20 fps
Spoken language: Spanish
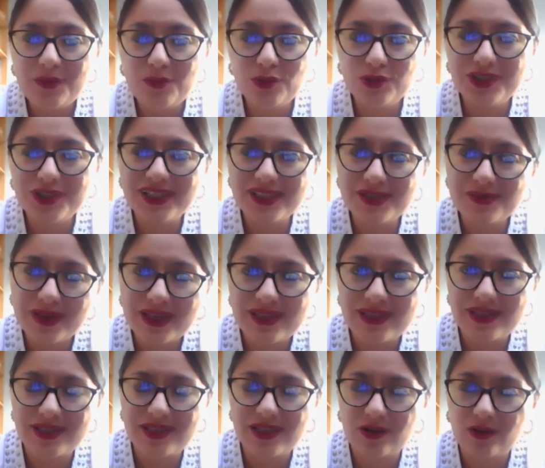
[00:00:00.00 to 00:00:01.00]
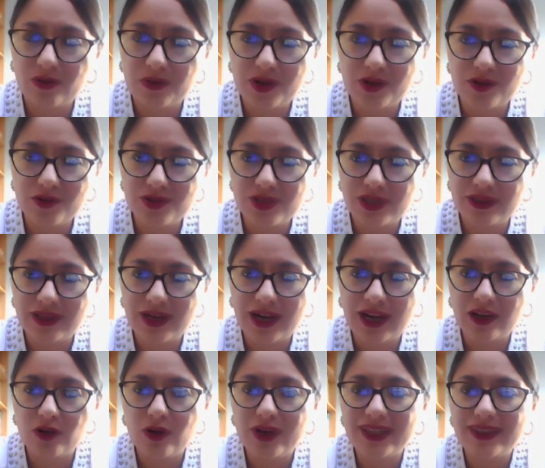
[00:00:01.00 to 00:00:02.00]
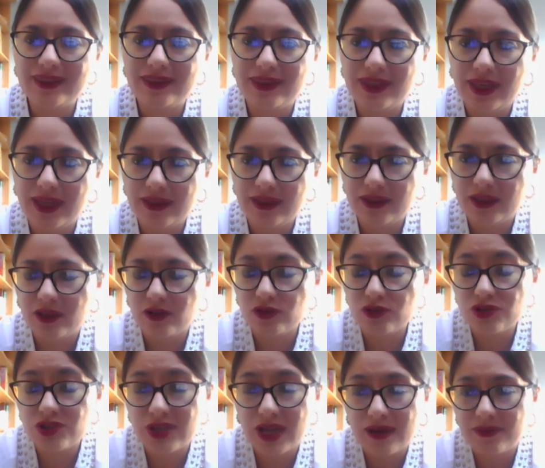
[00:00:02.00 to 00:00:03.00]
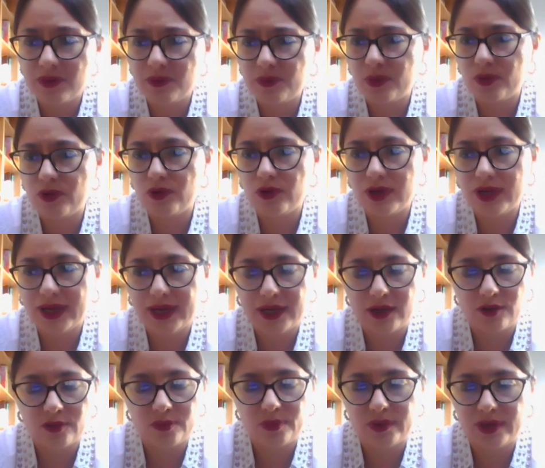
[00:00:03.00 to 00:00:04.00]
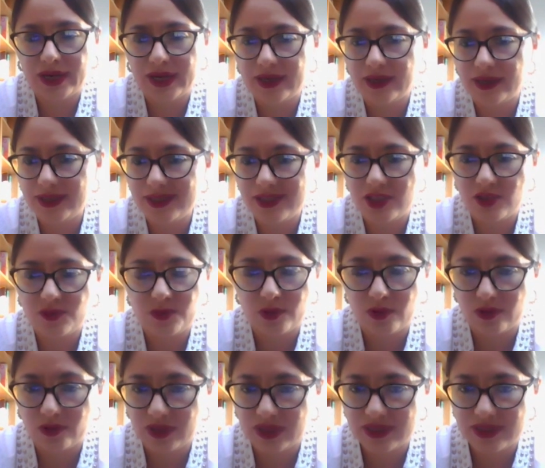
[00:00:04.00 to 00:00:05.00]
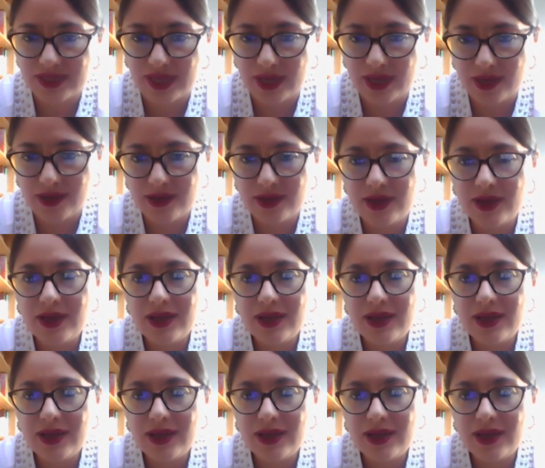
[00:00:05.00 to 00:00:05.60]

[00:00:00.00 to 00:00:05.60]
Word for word: Y muchas veces el gobierno central no entiende, no sabe por lo lejano, por la crisis, por lo que sea,